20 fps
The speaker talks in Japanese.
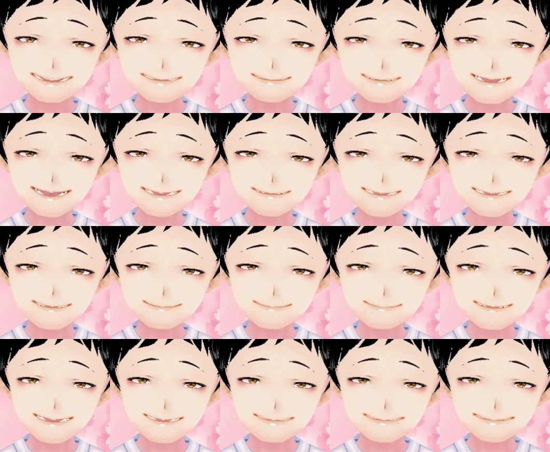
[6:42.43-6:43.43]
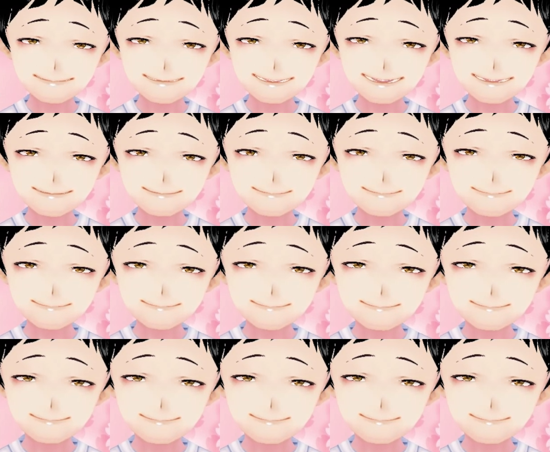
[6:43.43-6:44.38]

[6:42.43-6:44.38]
203番アベラーレ。